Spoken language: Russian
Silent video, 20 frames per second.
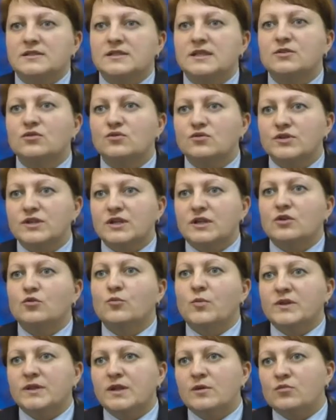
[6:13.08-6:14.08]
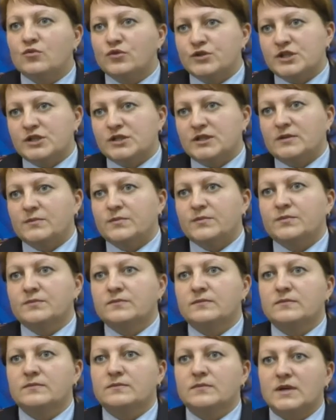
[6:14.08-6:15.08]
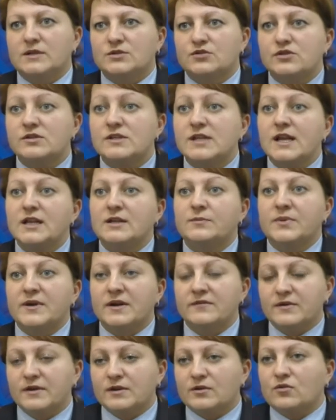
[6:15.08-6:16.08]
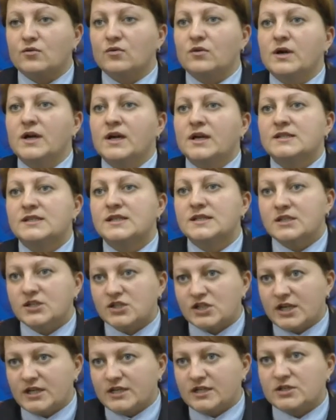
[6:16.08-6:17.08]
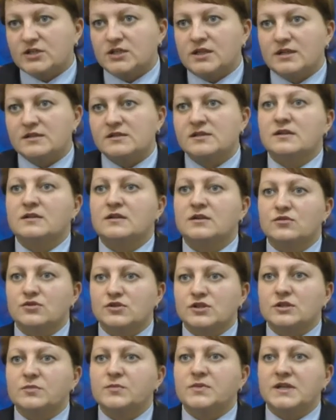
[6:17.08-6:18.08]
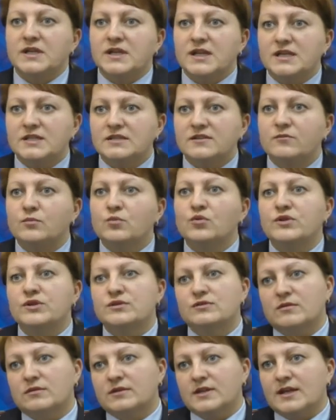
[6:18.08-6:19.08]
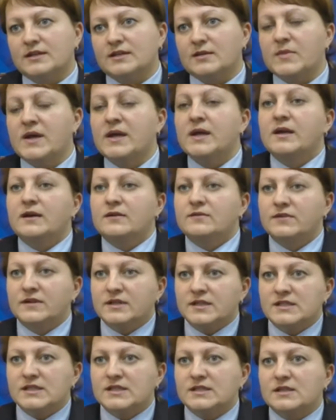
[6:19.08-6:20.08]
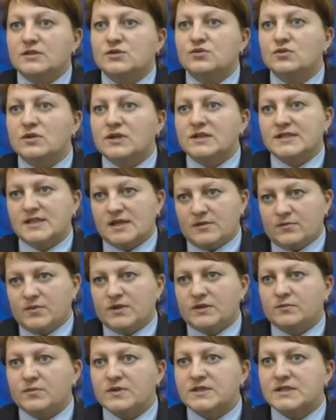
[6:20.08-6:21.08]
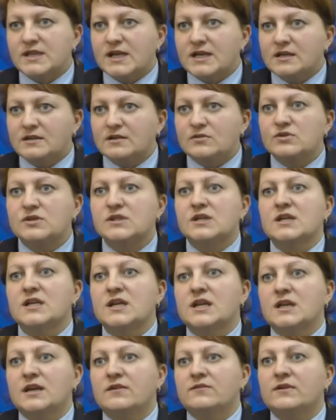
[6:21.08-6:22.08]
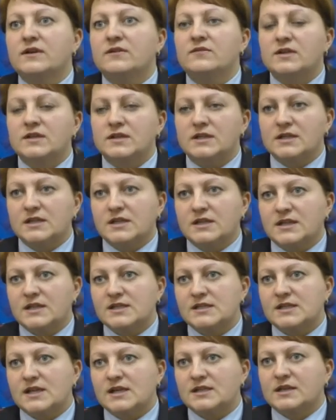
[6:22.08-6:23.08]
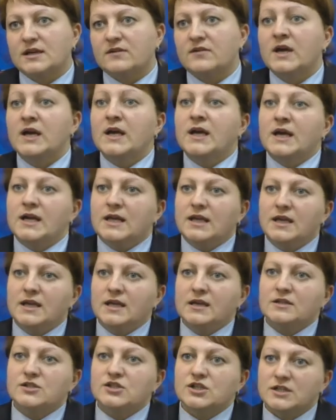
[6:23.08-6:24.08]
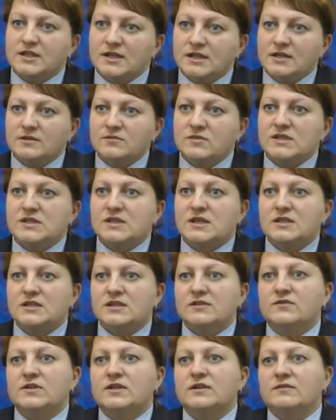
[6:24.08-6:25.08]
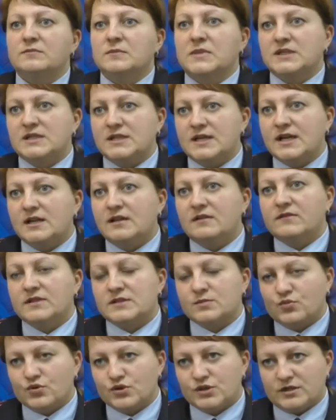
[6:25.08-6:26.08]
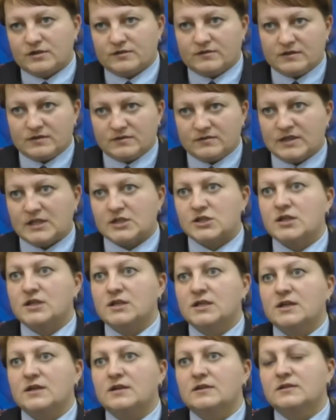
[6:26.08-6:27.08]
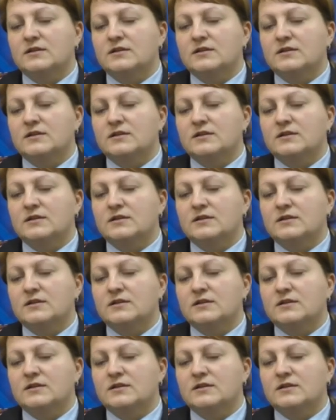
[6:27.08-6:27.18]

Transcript: Сотрудники уполномоченные осуществляли проверку содержания железнодорожных переездов. По результатам вынесено 47 предписаний на устранение выявленных недостатков и 4 административных материала возбуждено в отношении